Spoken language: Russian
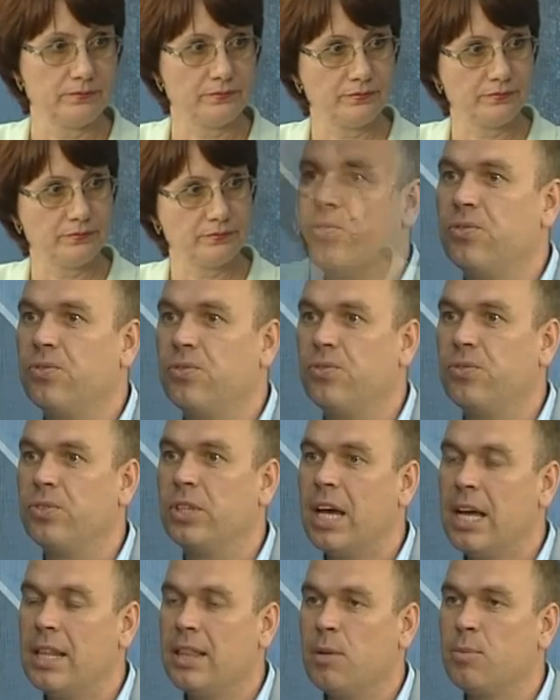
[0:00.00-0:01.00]
То есть в
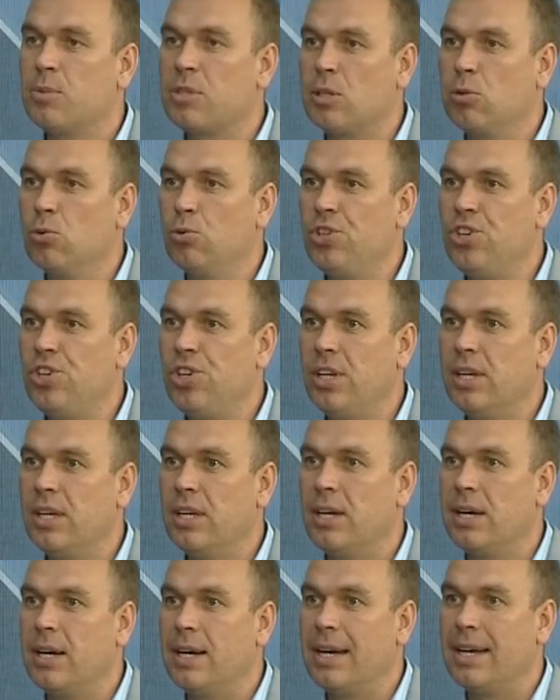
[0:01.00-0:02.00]
данном
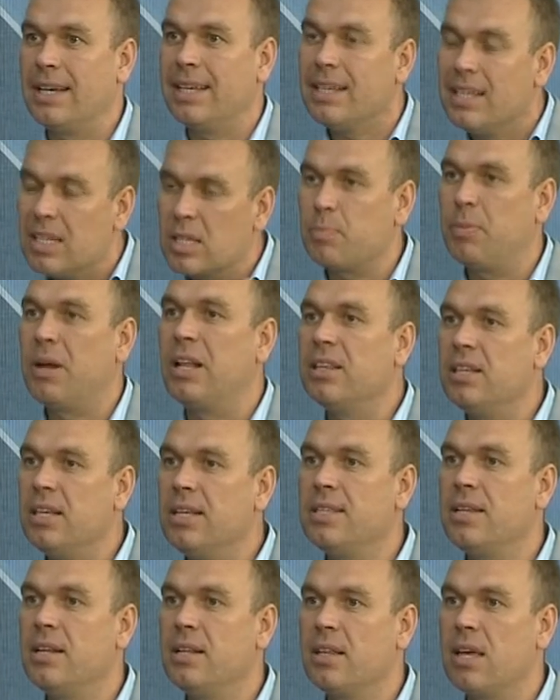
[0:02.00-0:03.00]
случае
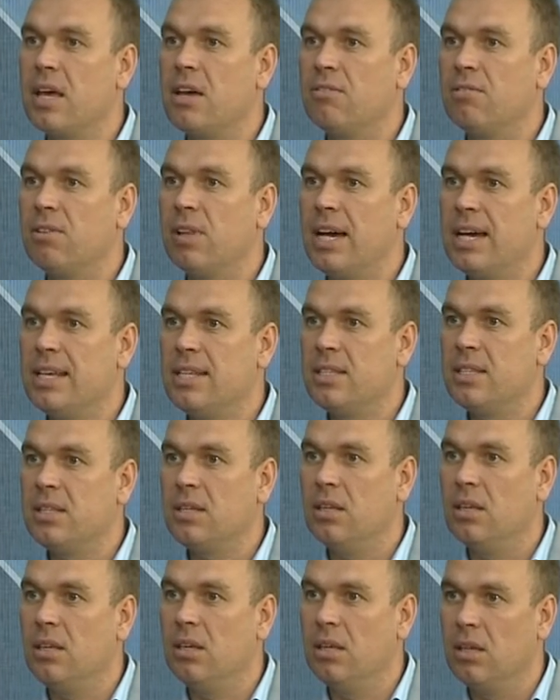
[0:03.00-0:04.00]
исполнительная власть
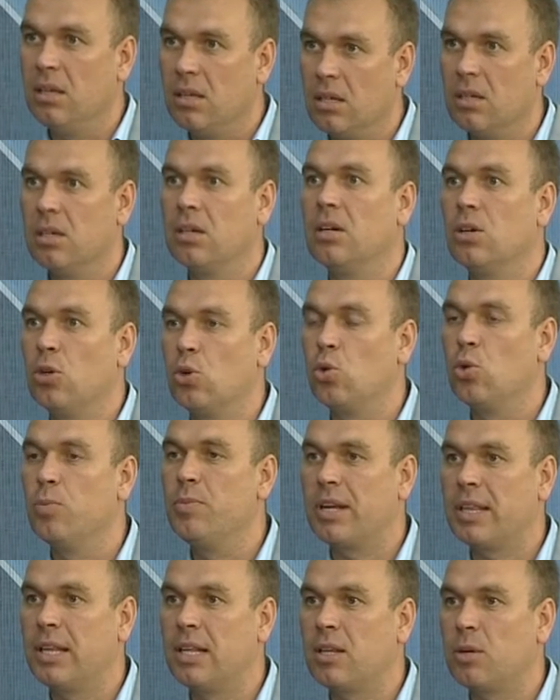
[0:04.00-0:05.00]
угу. и э,
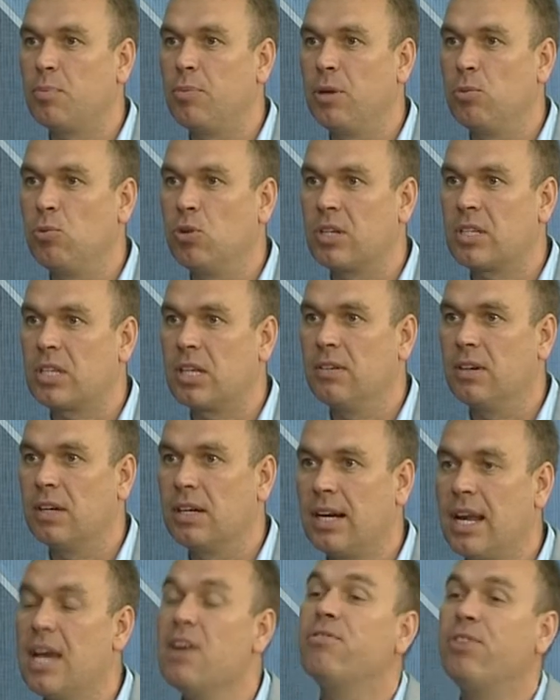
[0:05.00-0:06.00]
губернатор Приморского
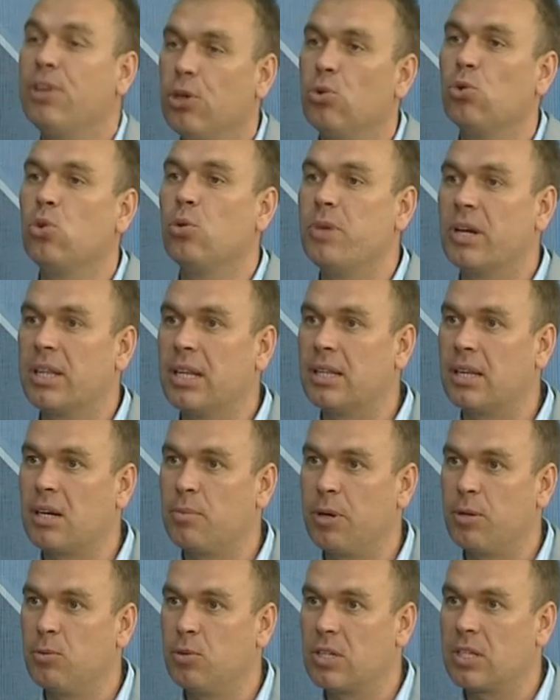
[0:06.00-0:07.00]
края, в Рио губернатора
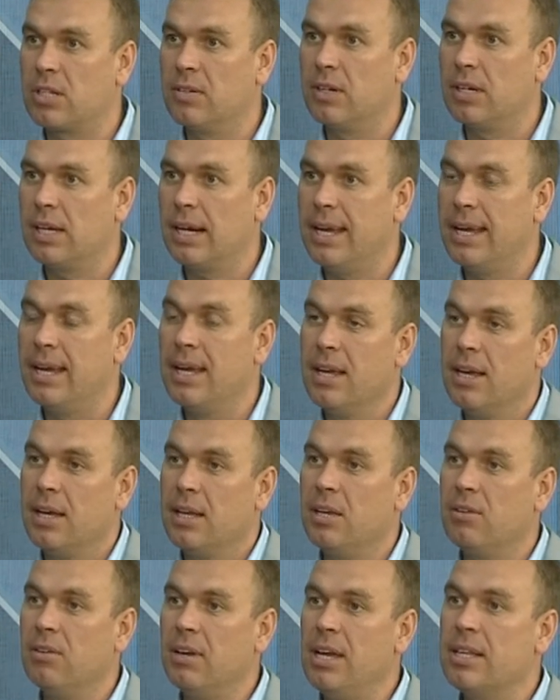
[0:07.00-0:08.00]
угу. Приморского края
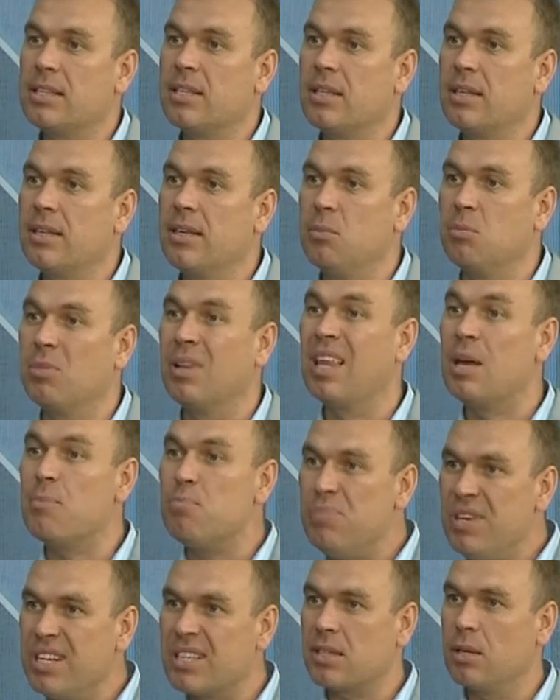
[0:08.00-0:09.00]
является таким
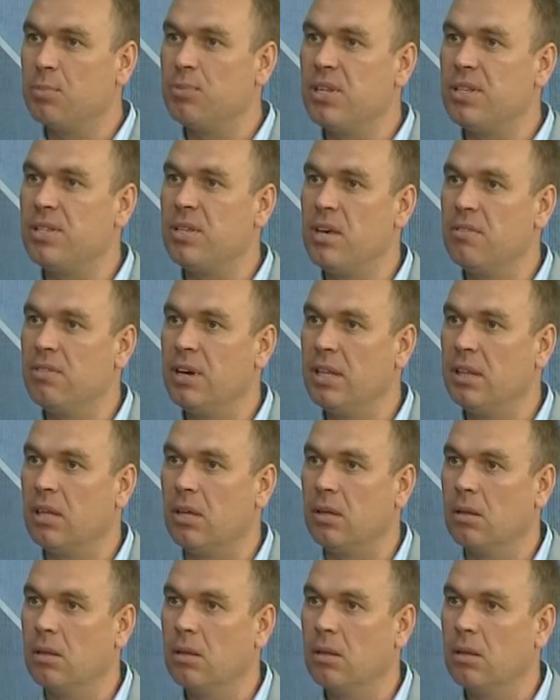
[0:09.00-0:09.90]
лоббистом детей войны.